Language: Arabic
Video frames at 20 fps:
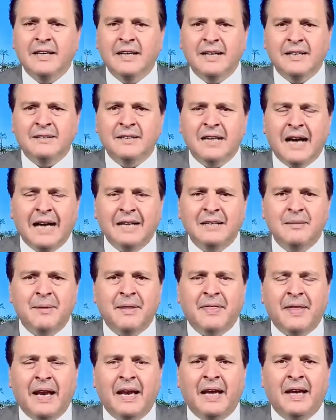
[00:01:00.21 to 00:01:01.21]
الاعتيادي
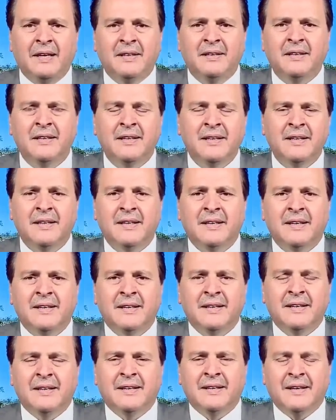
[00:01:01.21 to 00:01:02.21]
مثلا
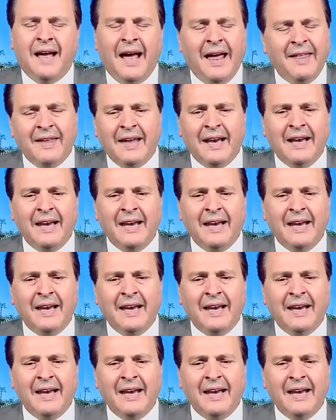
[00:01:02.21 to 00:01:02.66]
هذا